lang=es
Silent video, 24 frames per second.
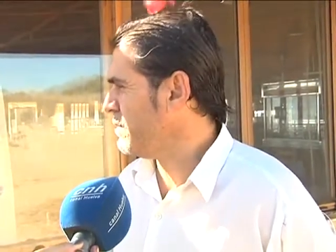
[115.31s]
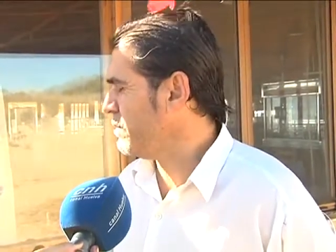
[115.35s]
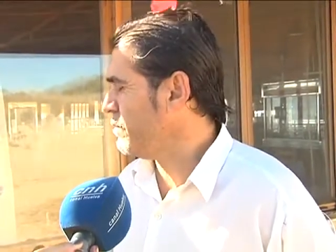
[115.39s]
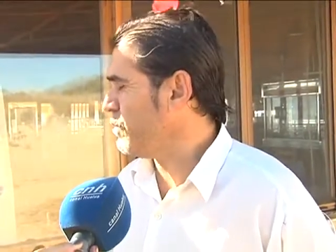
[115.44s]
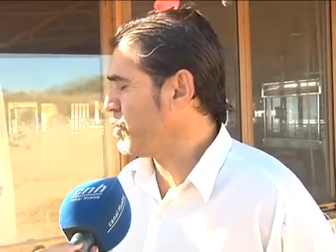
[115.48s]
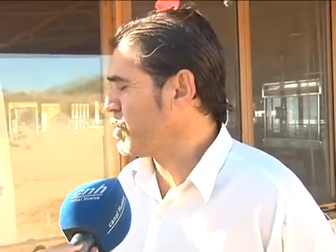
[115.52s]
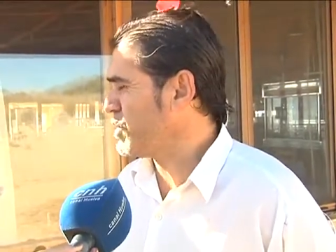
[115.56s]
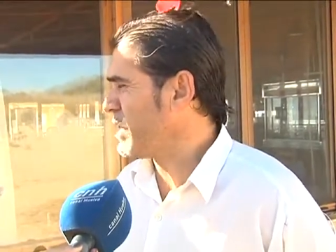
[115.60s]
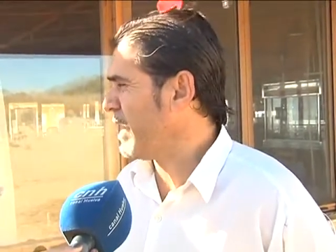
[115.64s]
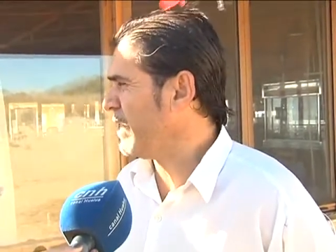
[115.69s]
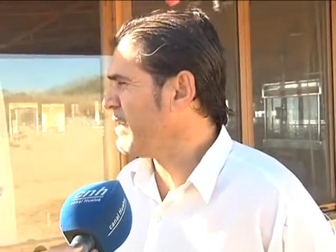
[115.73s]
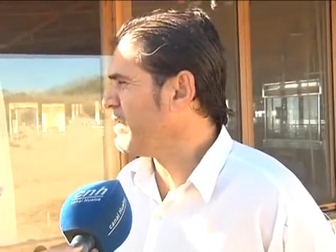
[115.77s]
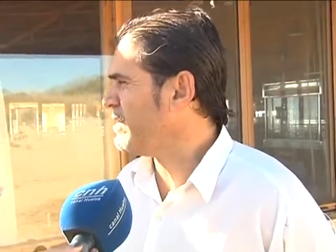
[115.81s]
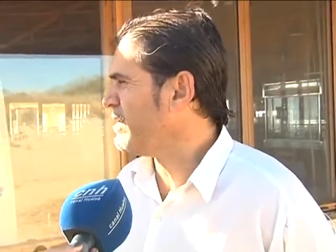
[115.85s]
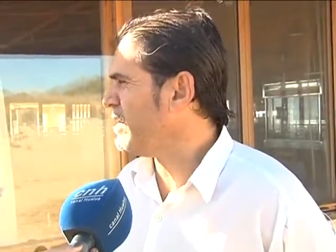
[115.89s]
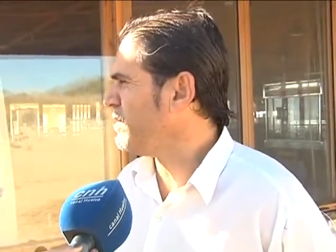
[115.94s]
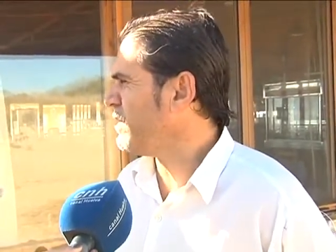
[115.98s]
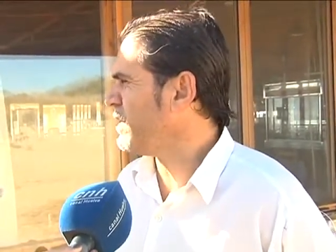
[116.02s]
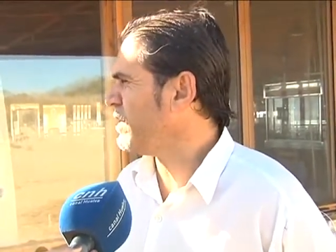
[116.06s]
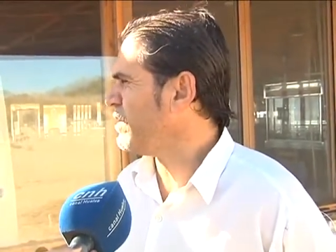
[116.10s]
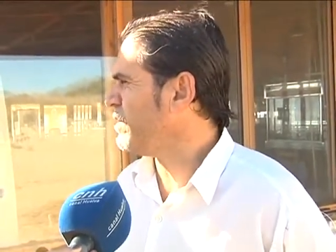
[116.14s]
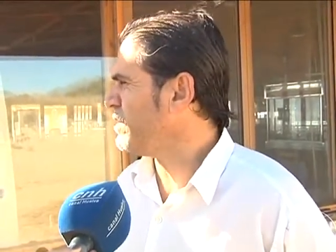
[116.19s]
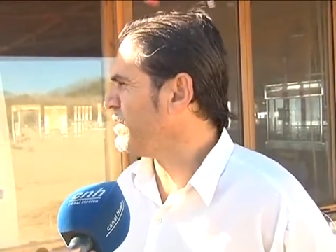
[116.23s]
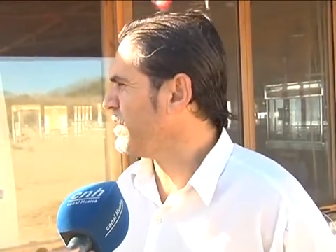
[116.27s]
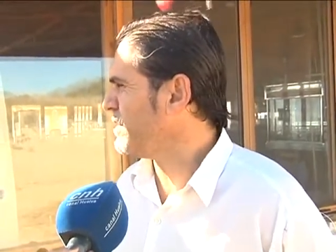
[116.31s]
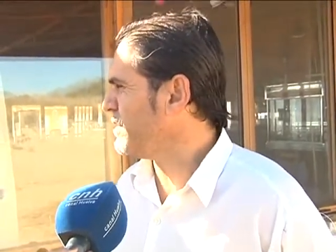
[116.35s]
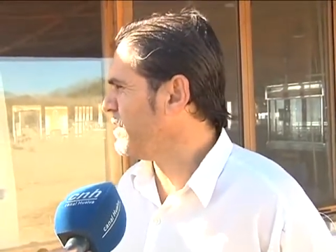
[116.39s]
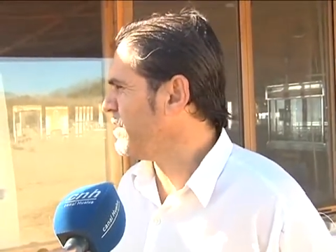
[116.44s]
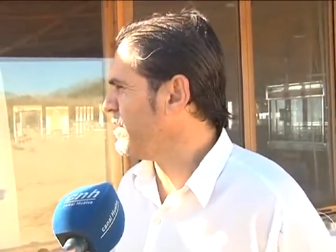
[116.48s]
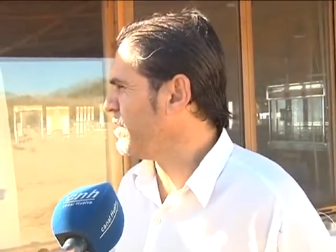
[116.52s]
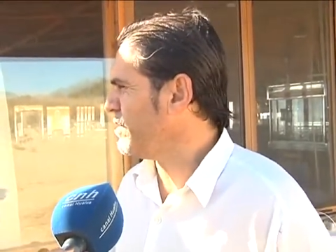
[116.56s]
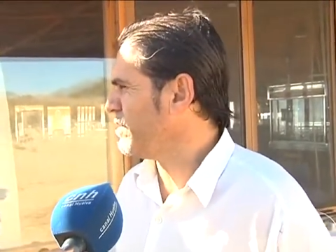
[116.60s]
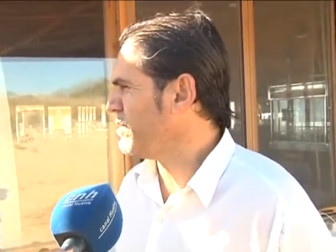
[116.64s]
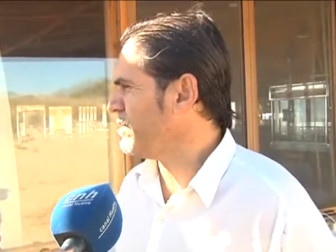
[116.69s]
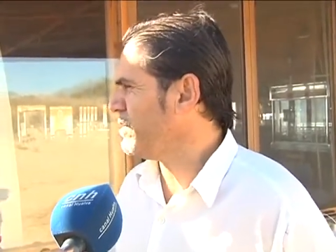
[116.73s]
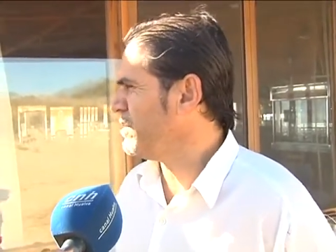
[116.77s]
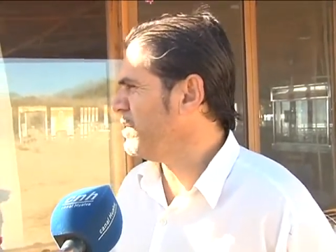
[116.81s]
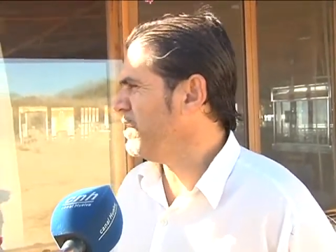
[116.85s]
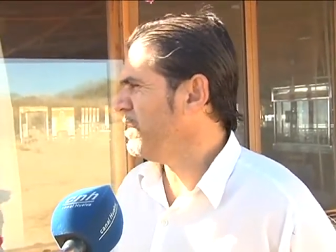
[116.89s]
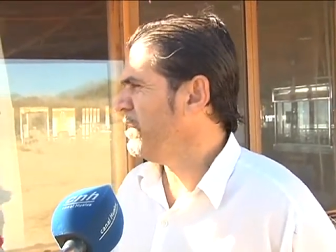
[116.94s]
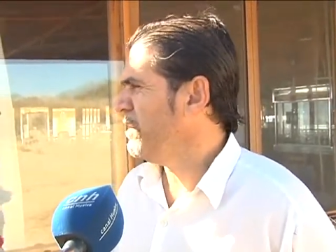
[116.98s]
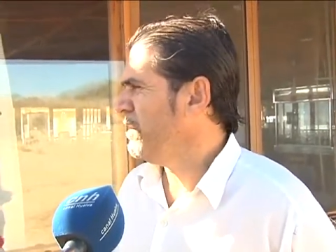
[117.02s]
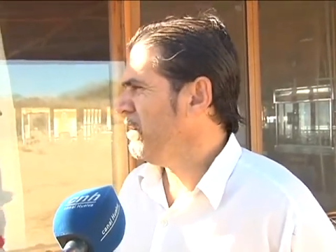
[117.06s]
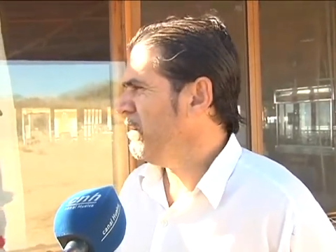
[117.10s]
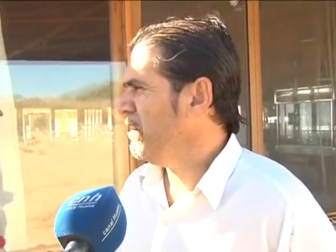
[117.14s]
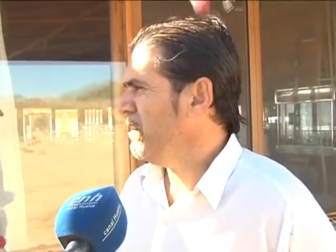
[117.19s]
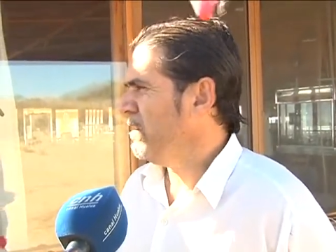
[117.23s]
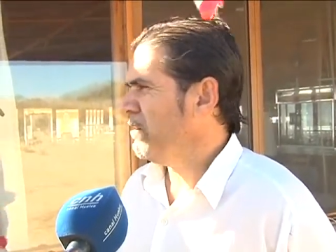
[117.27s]
mucha gente, pero ya te digo,
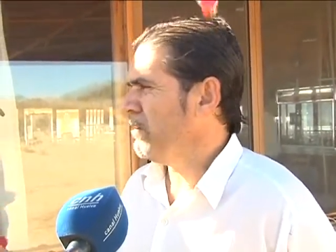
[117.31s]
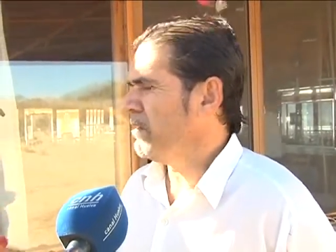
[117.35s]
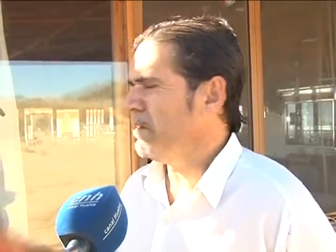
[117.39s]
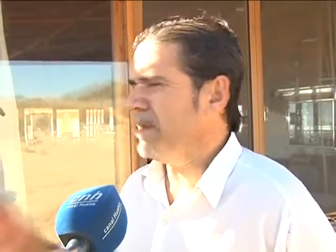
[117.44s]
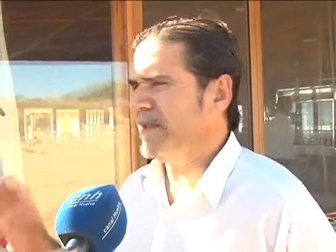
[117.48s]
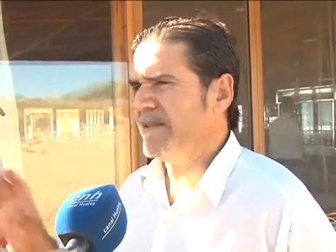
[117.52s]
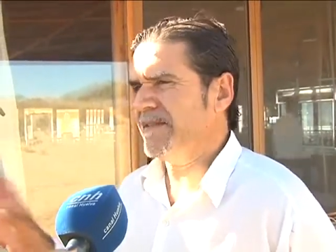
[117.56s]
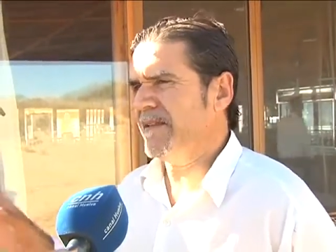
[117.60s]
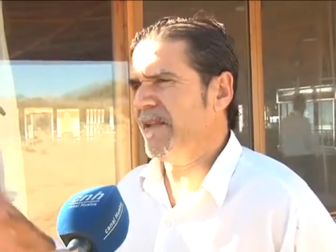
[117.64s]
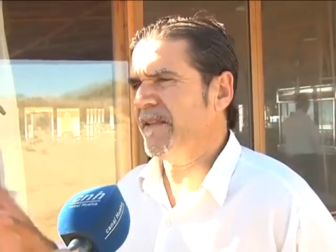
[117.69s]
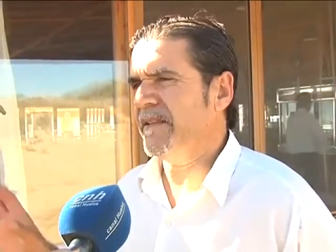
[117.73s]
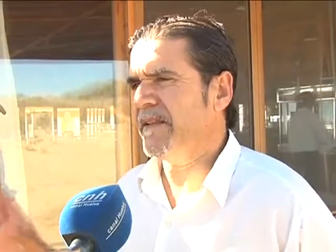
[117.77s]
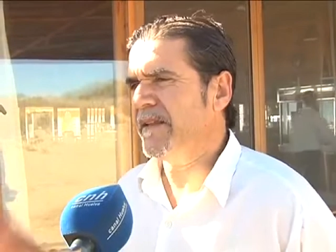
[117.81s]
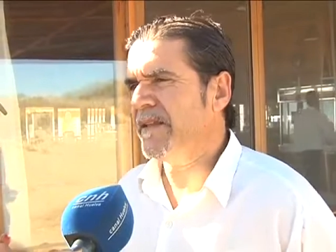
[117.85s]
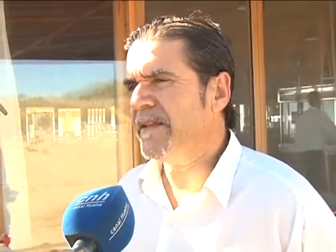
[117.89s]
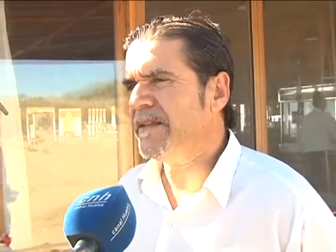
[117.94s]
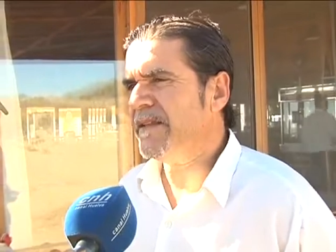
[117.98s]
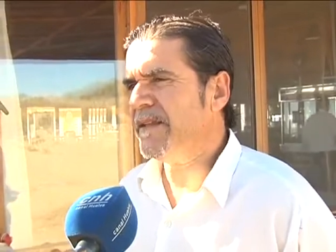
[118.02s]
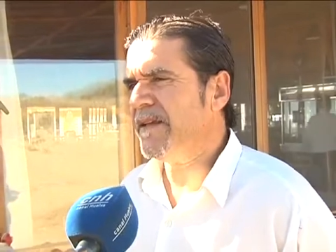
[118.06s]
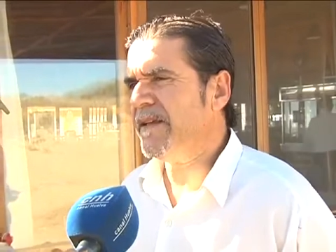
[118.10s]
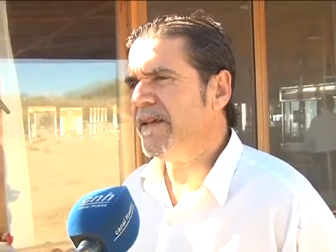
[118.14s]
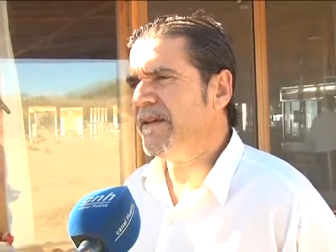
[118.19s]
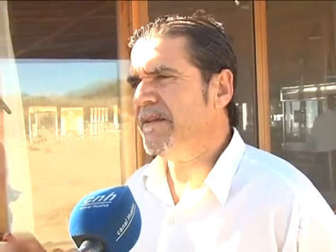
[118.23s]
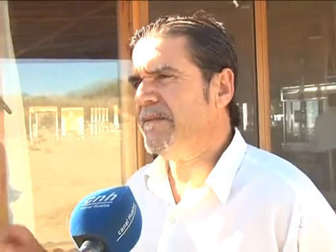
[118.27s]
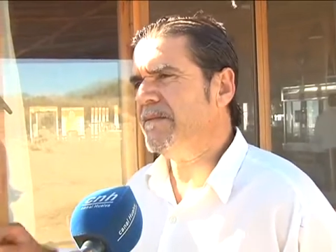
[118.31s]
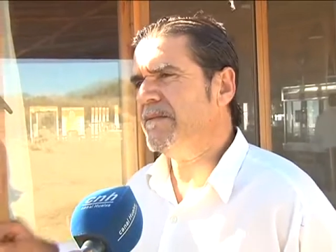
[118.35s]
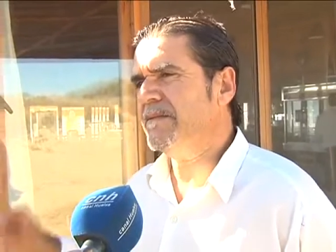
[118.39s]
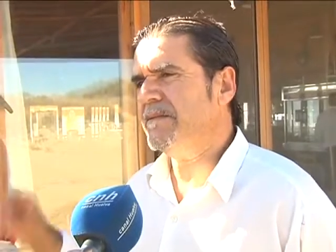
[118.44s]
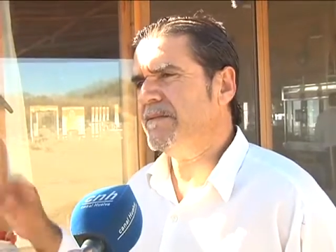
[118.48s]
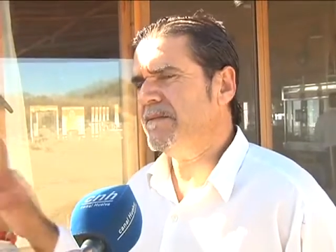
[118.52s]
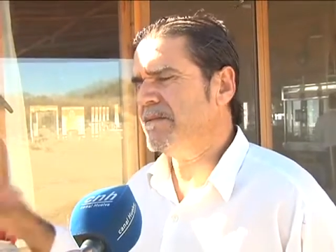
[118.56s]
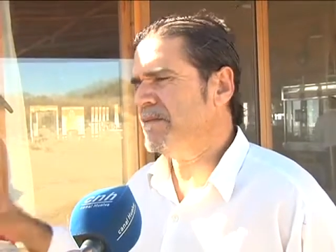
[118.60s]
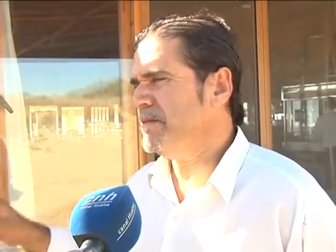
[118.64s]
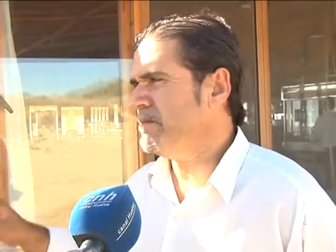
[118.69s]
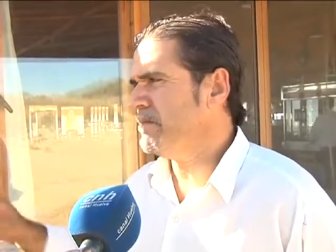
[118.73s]
con la sardinita,